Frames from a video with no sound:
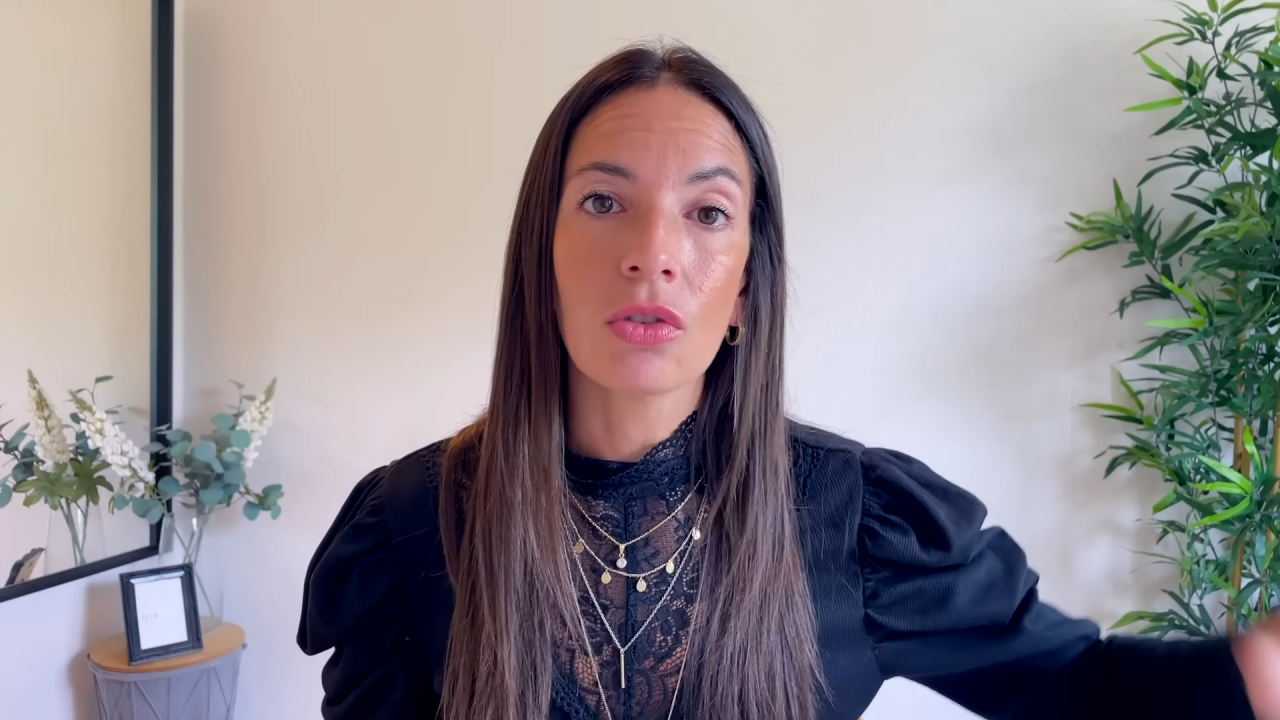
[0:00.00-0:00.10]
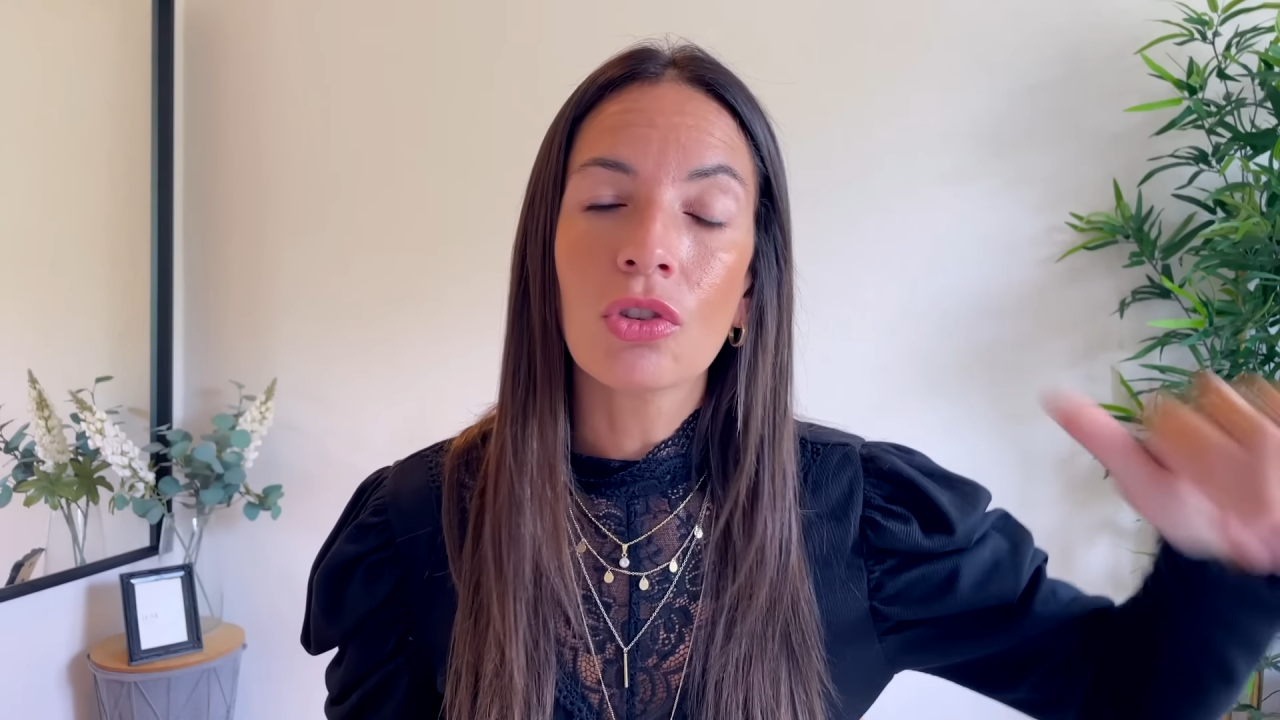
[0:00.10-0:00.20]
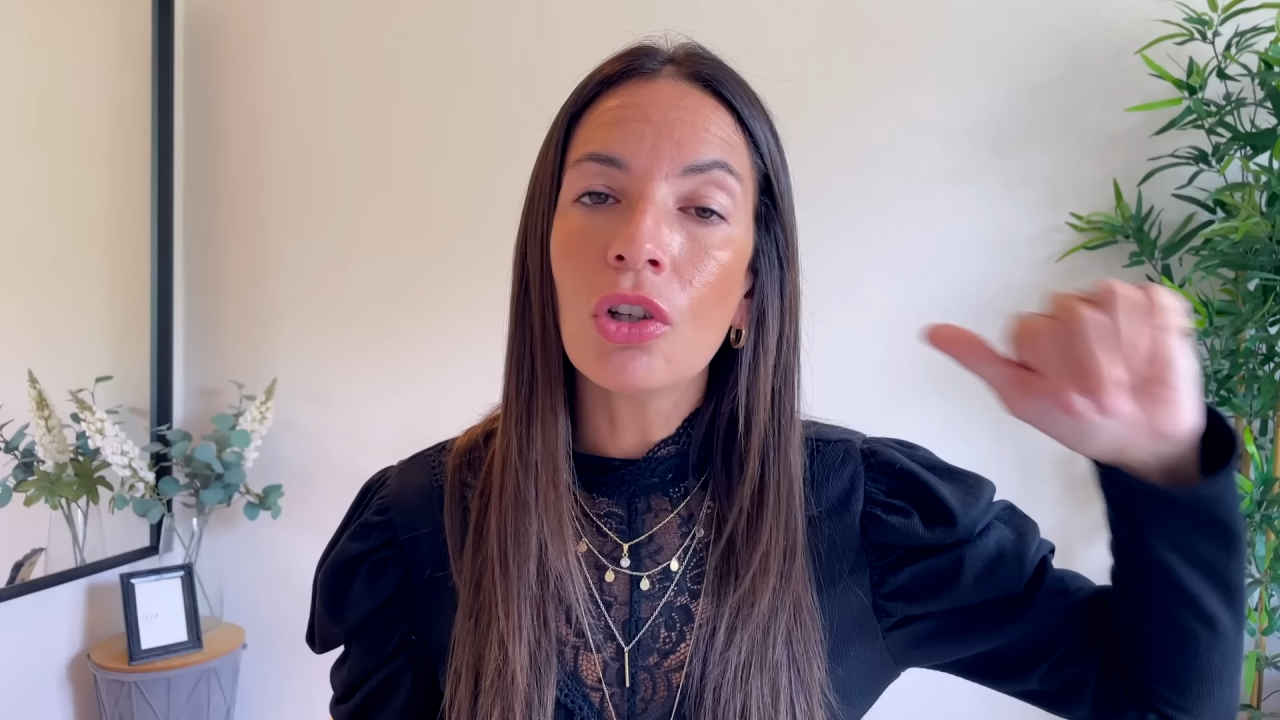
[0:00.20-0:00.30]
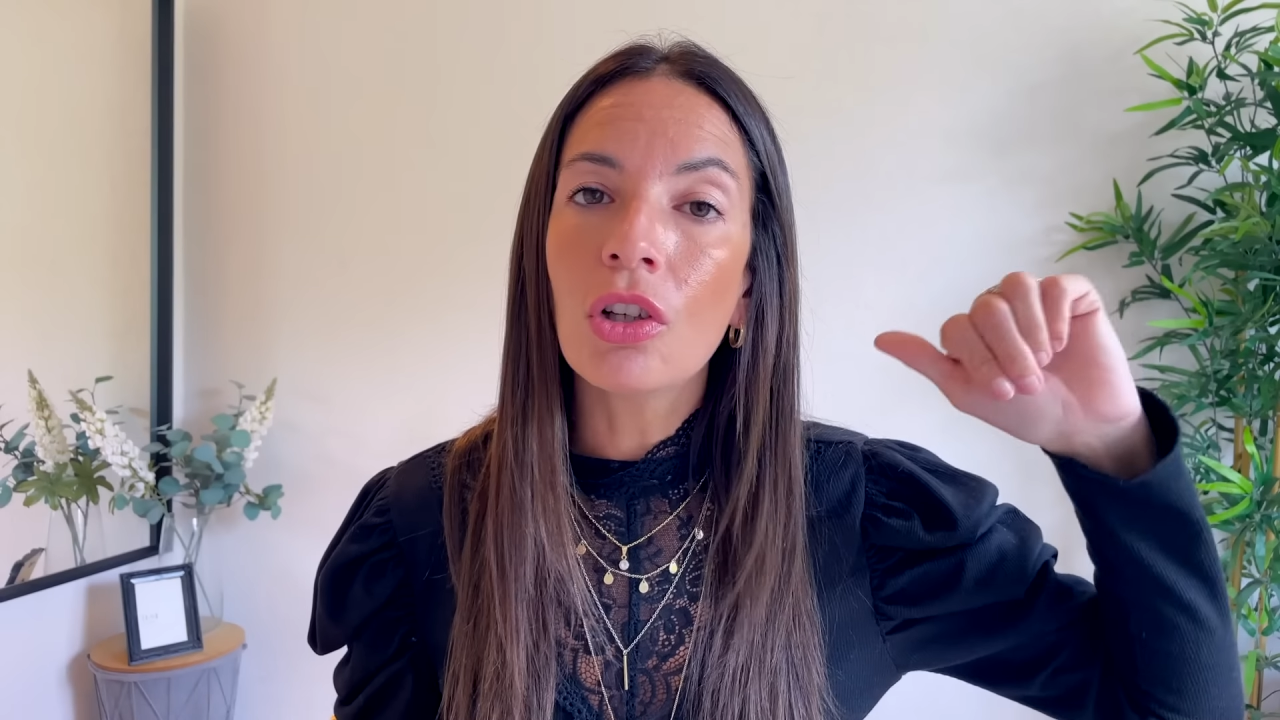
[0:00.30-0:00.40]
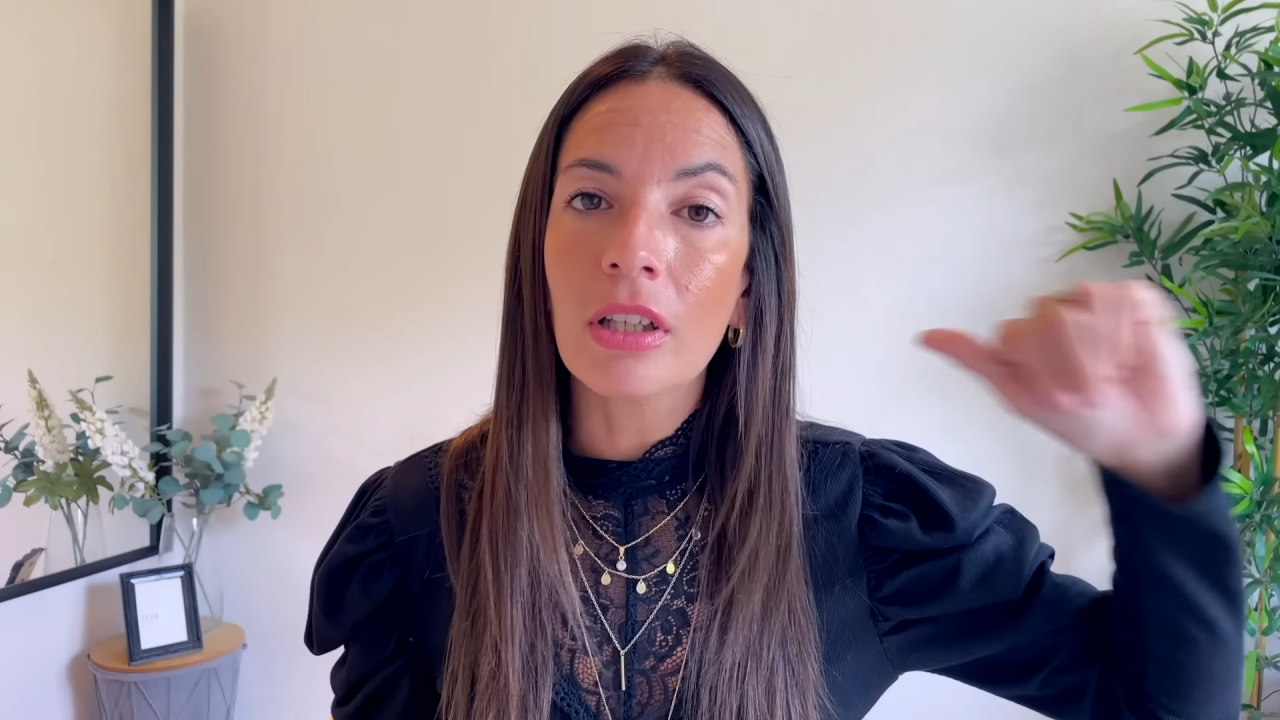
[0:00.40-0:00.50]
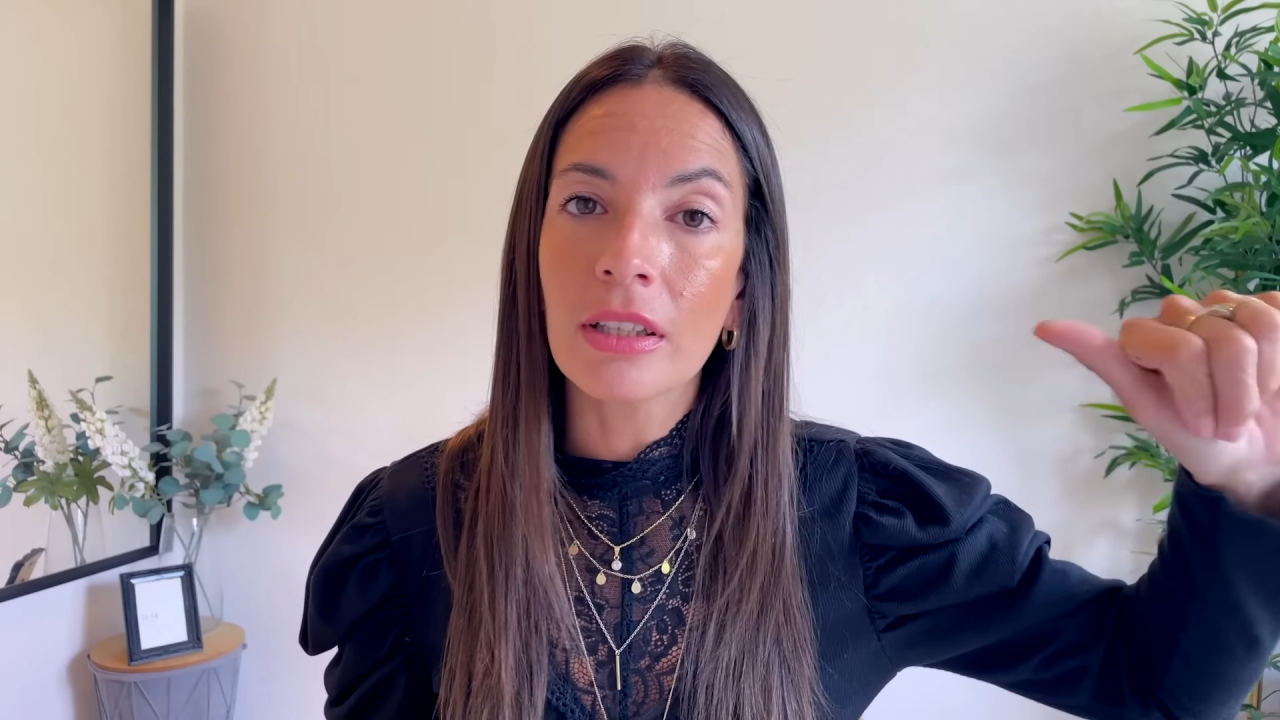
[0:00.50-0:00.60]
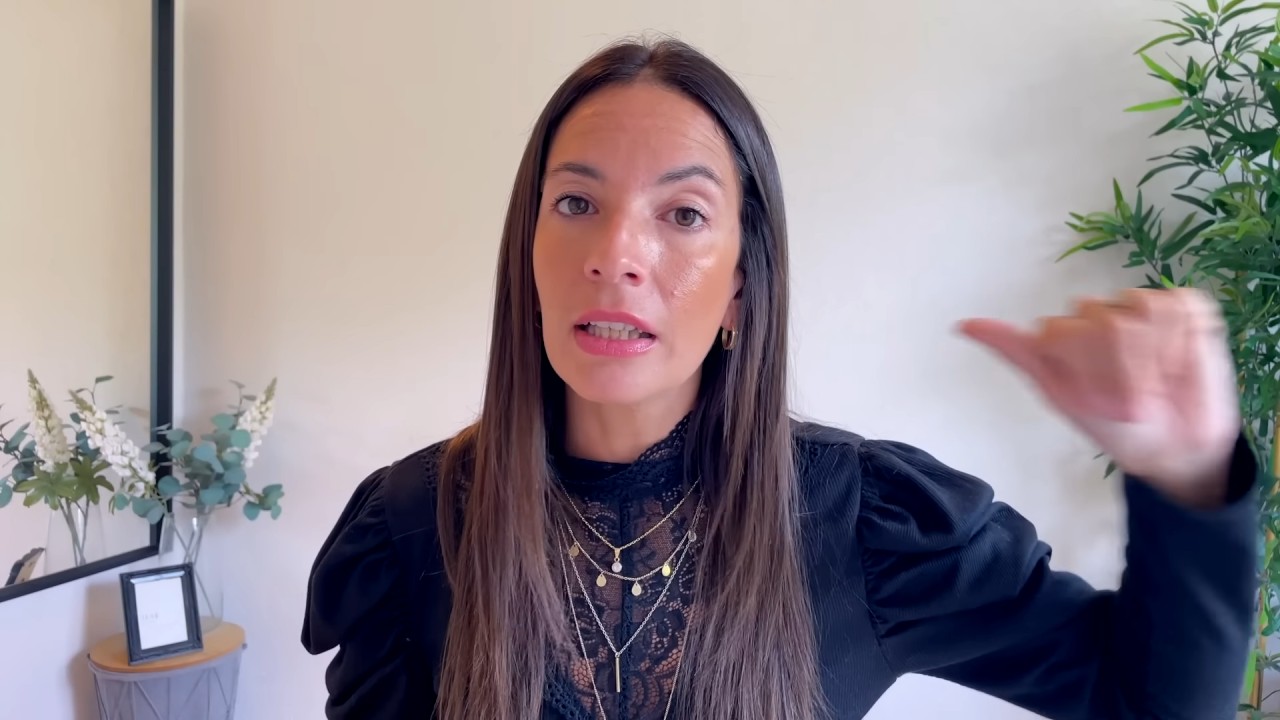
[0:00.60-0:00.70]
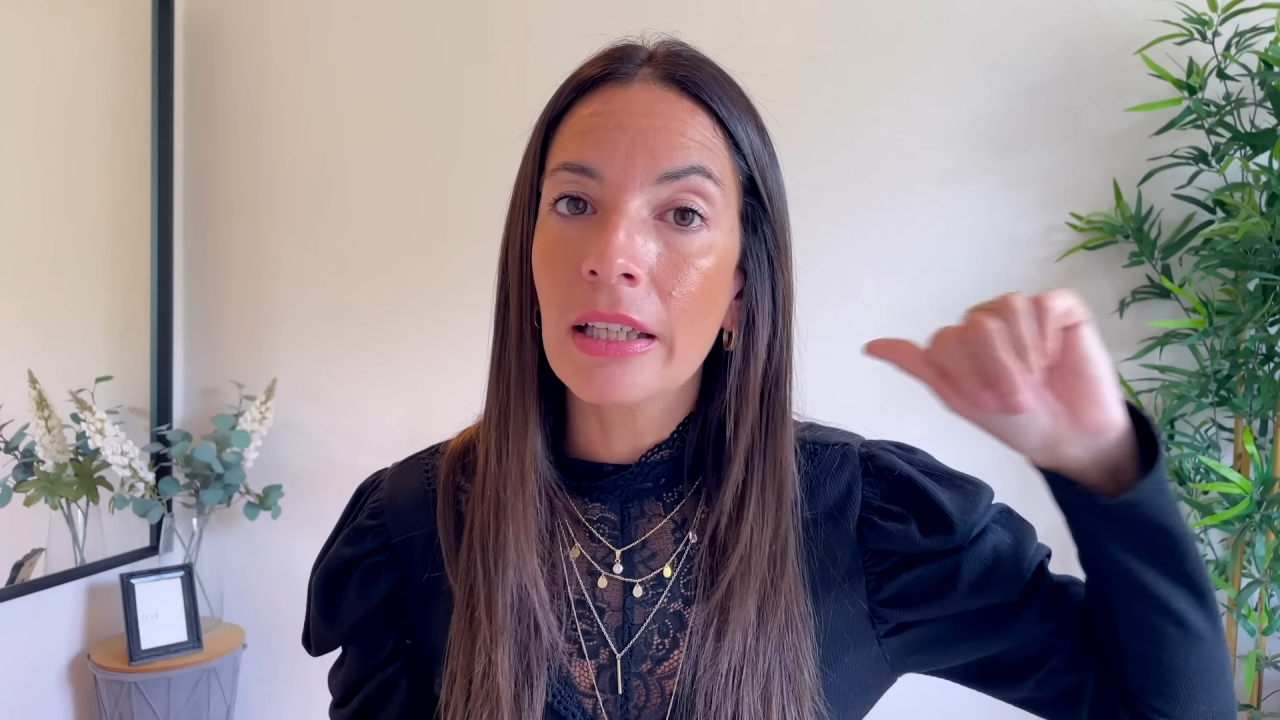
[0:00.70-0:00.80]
todo lo que tiene